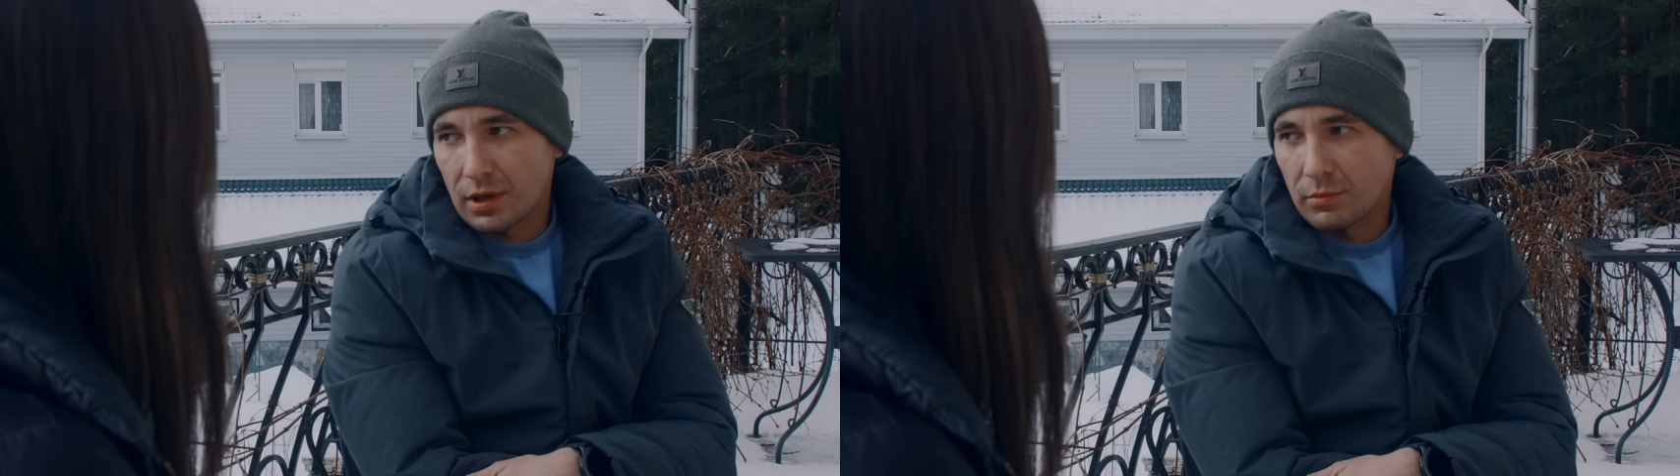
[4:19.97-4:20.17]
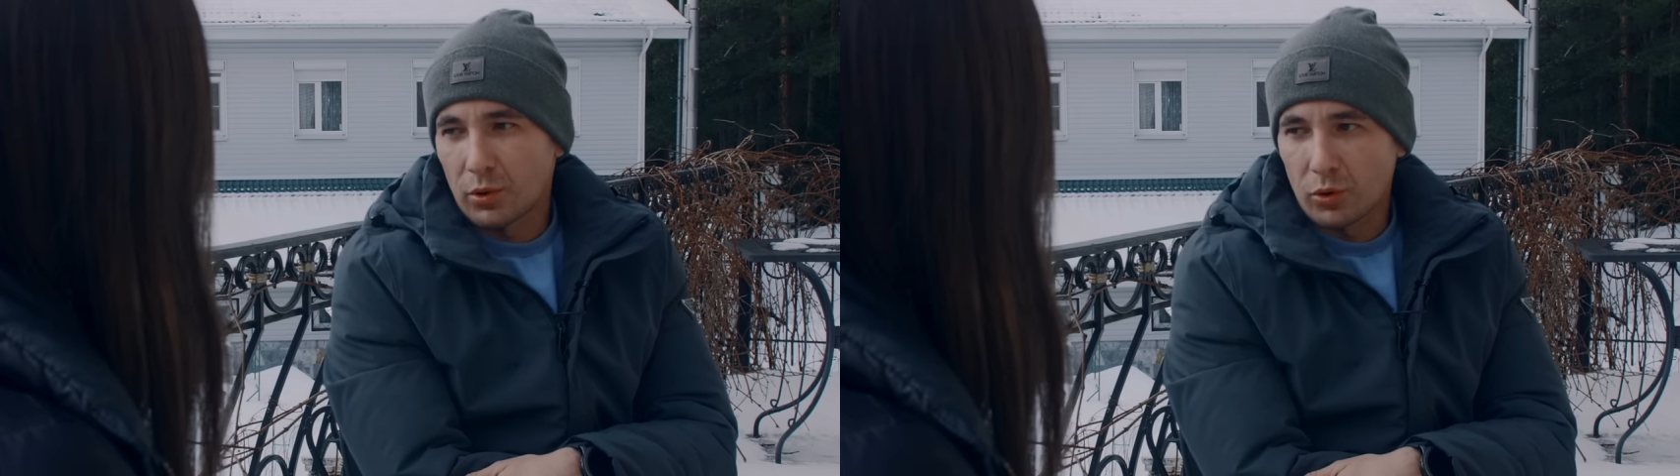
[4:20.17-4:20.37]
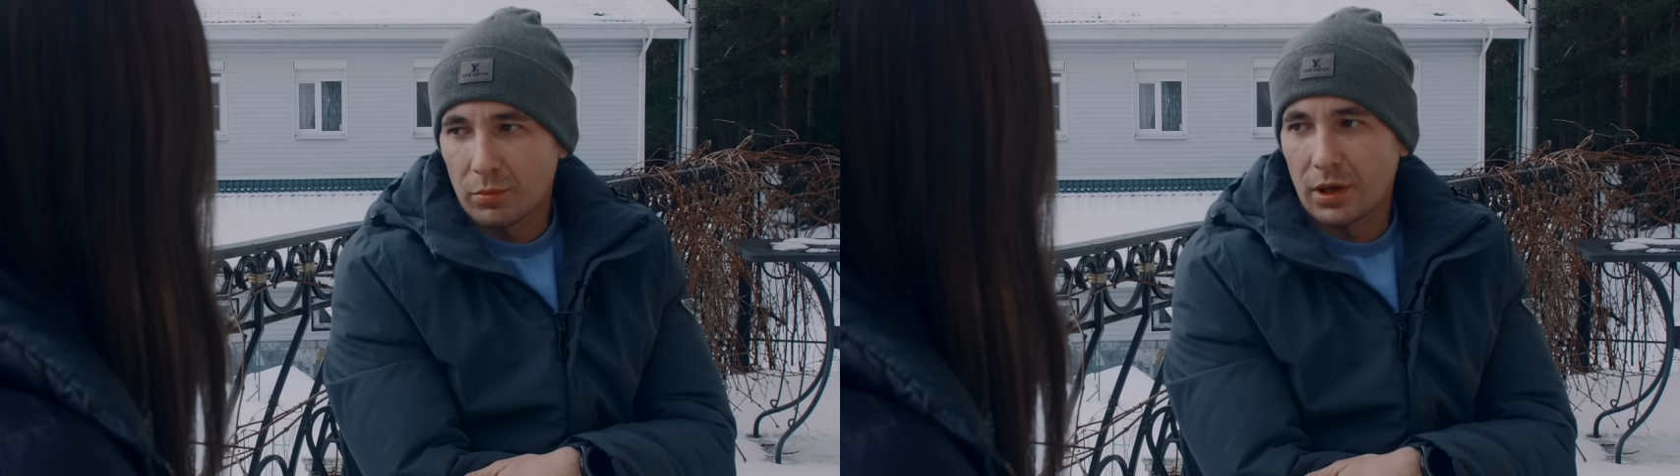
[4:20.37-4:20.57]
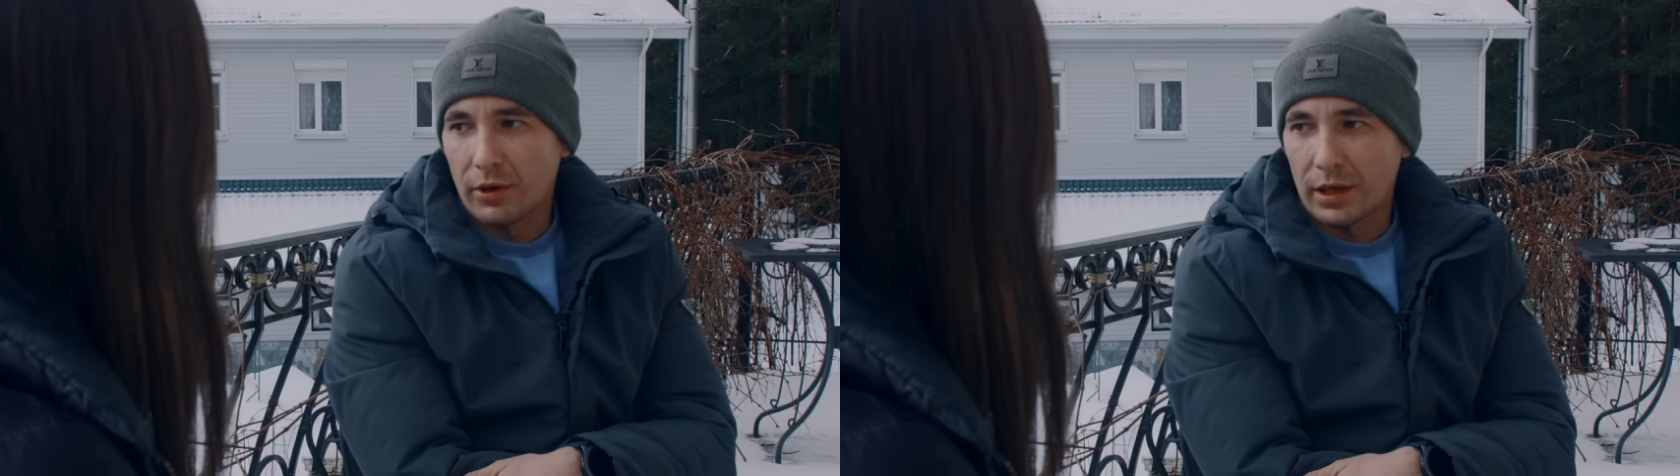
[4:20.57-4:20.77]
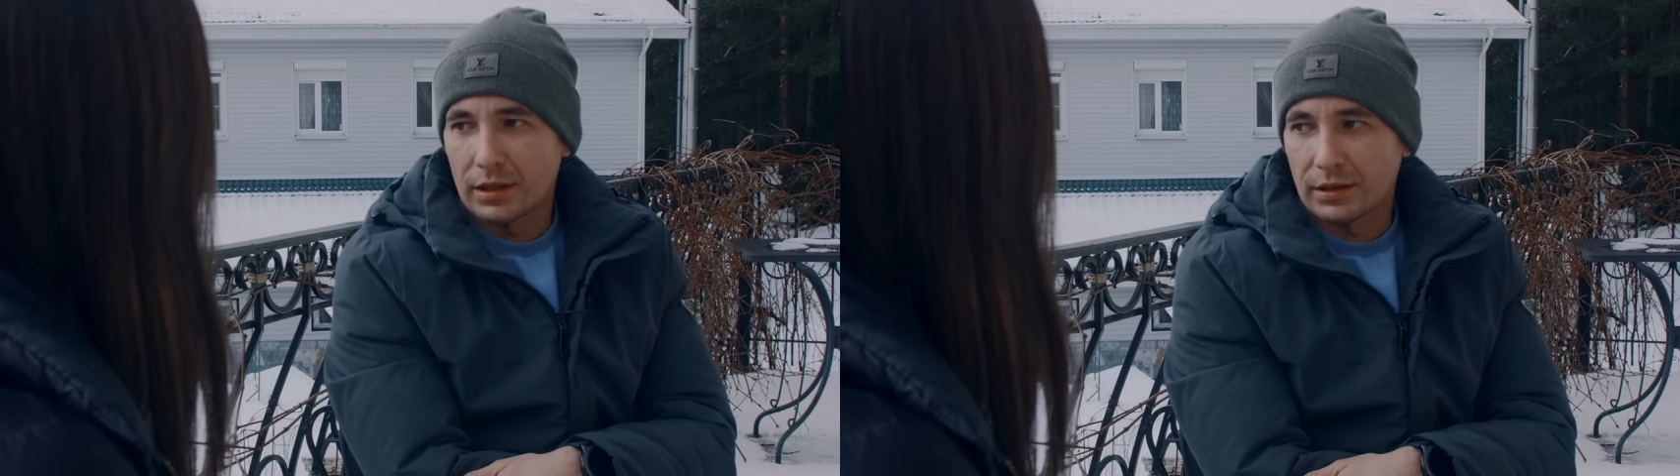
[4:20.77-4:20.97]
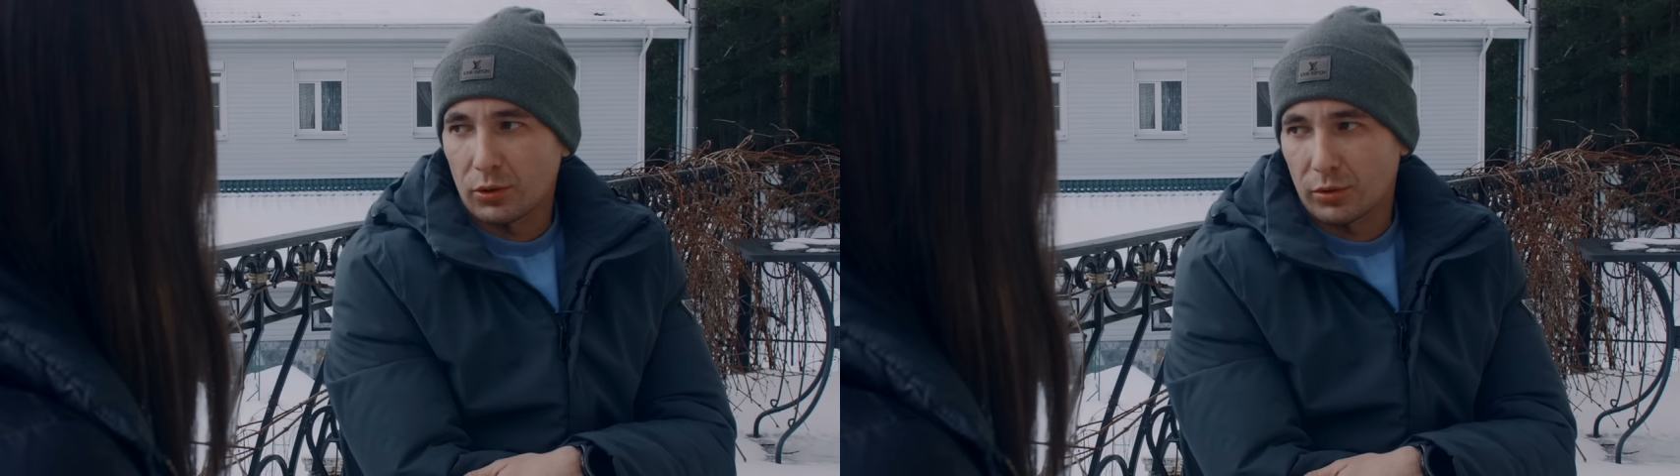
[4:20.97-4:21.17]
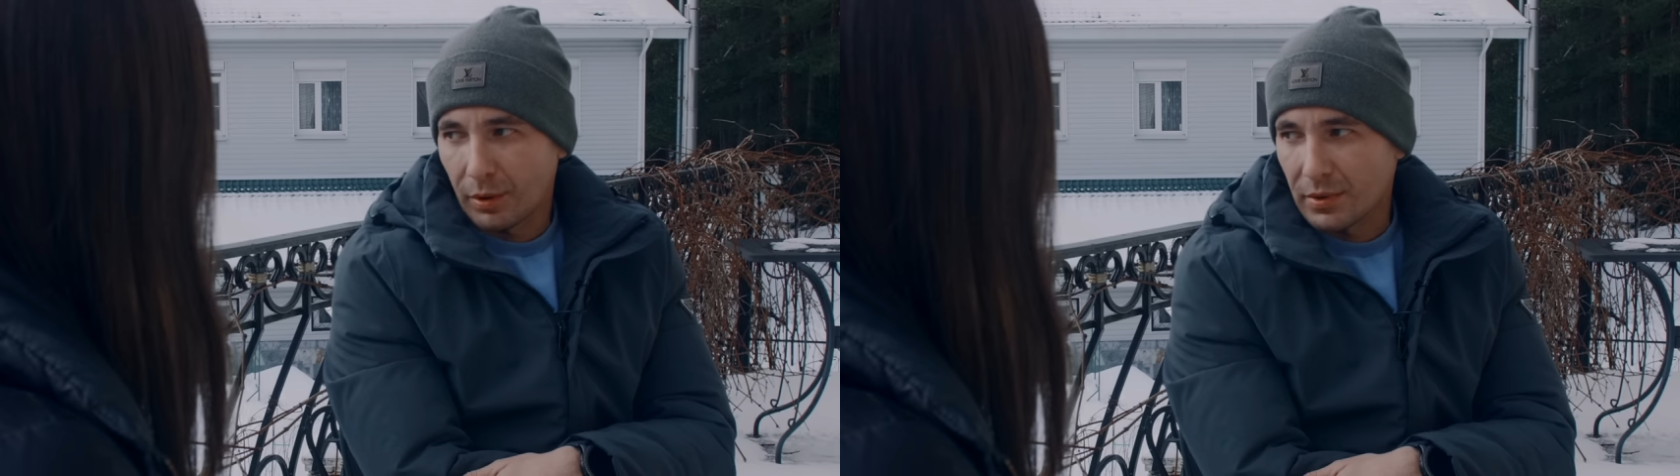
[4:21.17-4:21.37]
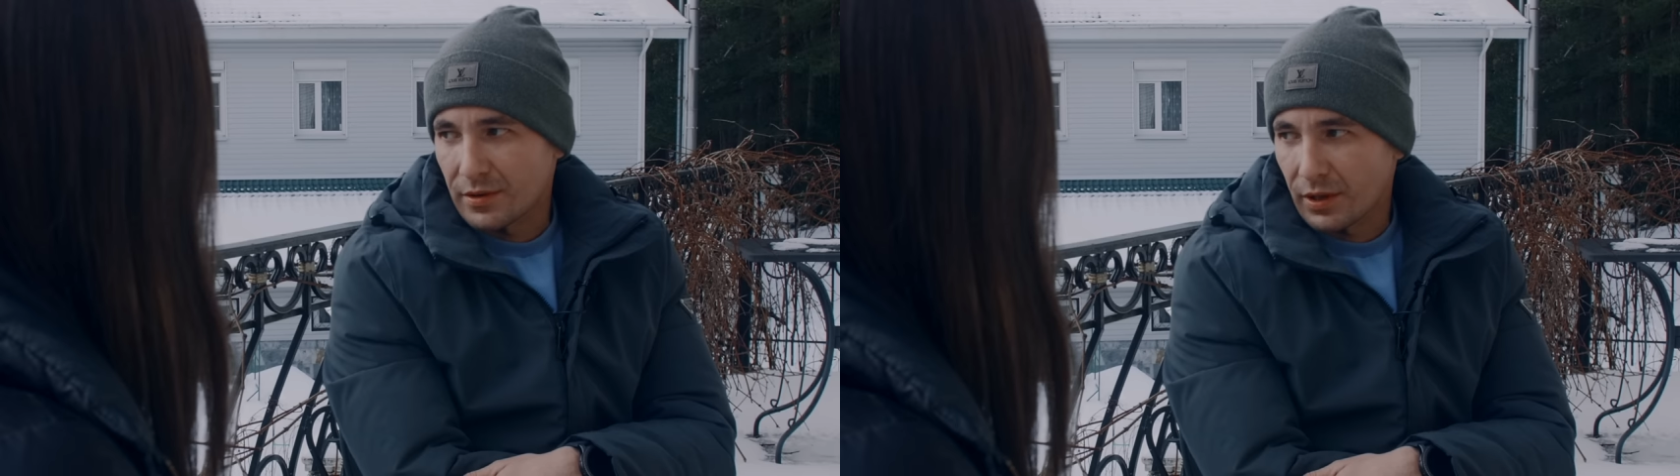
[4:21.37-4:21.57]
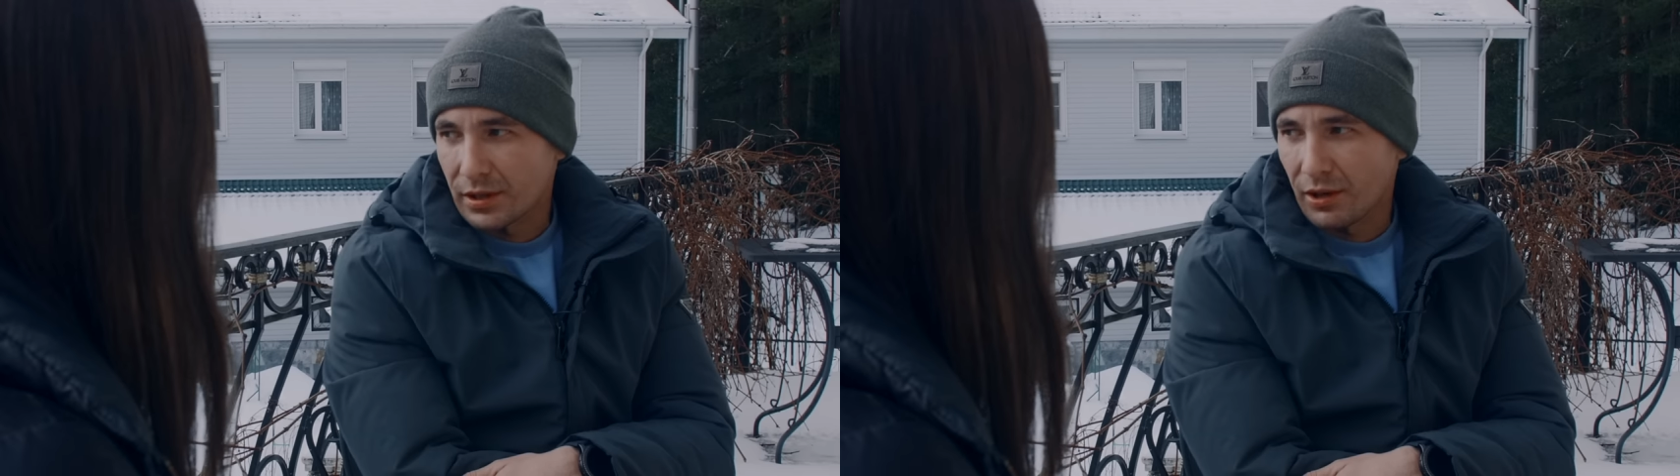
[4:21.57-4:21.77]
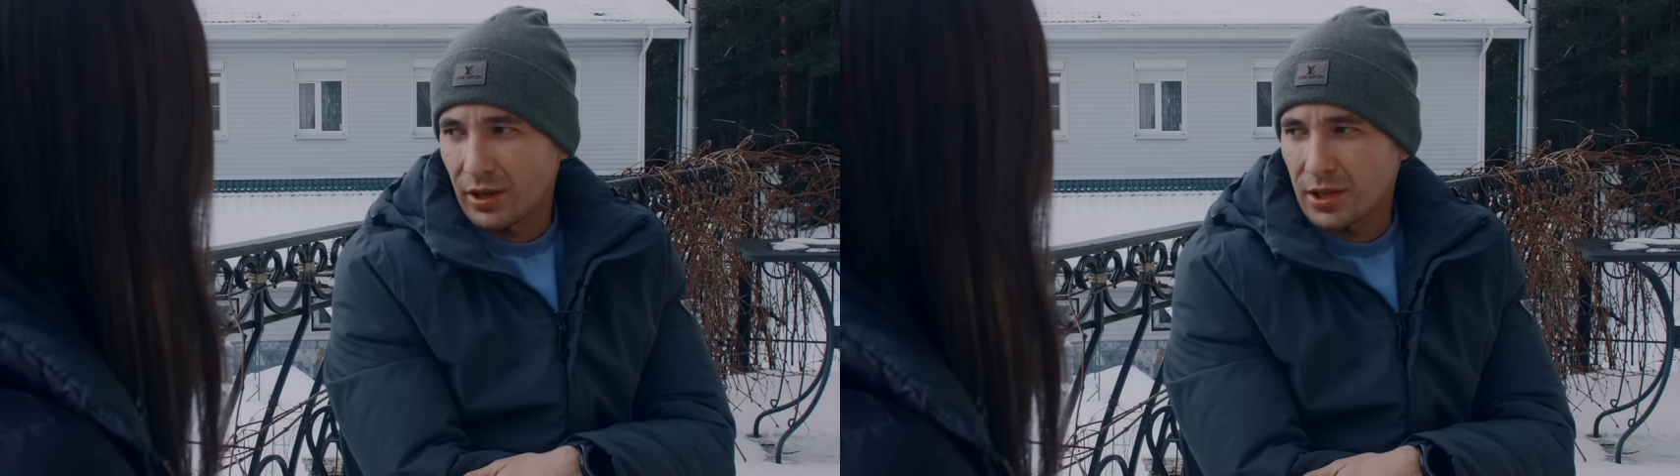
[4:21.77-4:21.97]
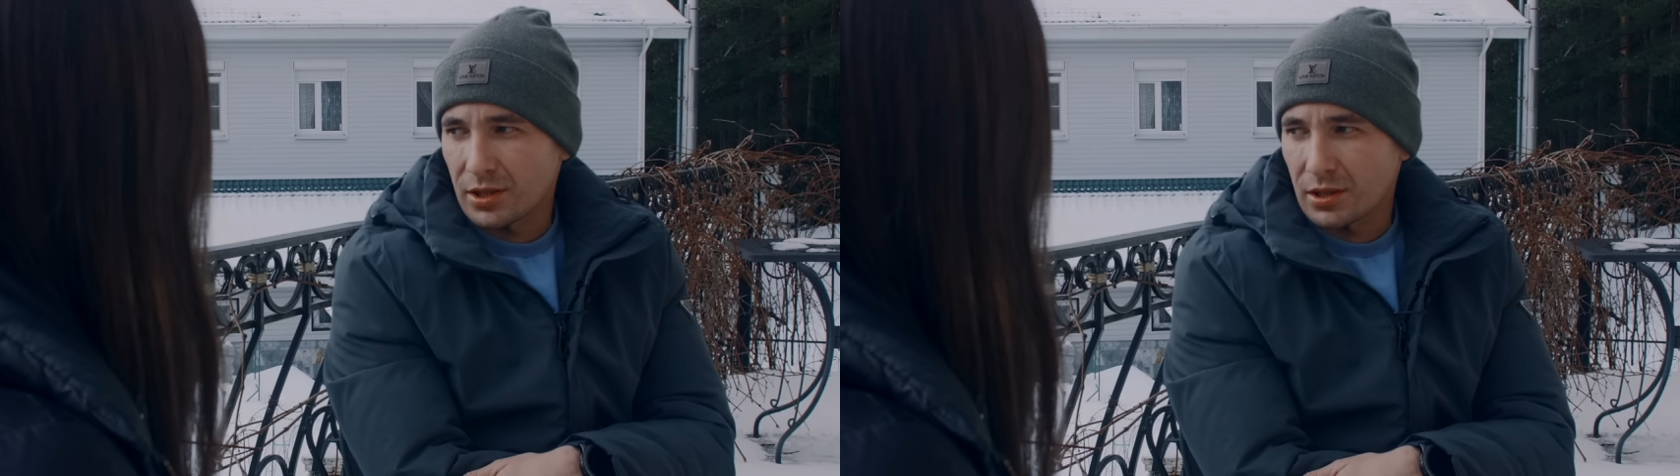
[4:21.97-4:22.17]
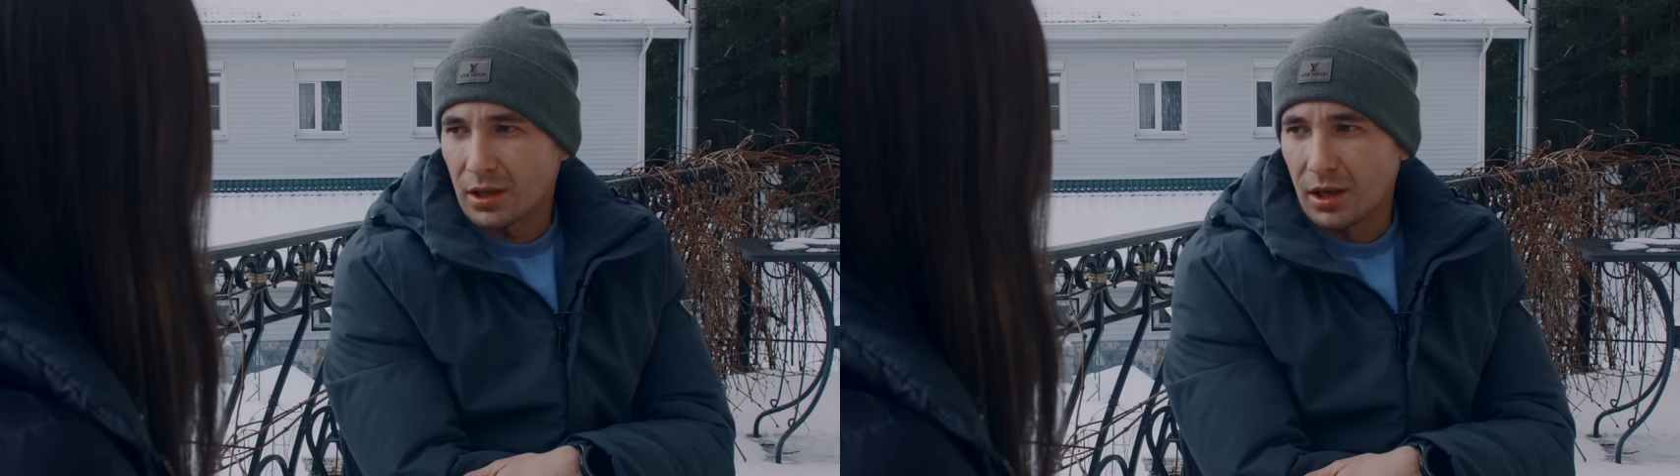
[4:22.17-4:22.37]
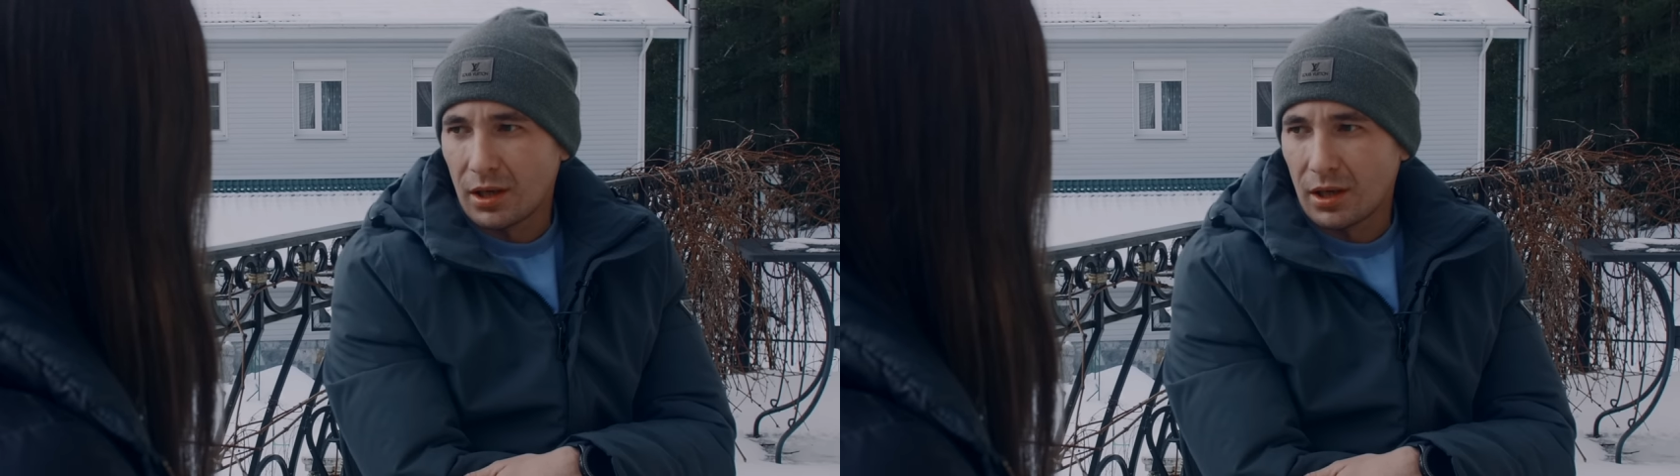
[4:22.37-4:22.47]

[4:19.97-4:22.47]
как бы, грубо говоря, на тот момент своих товарищей.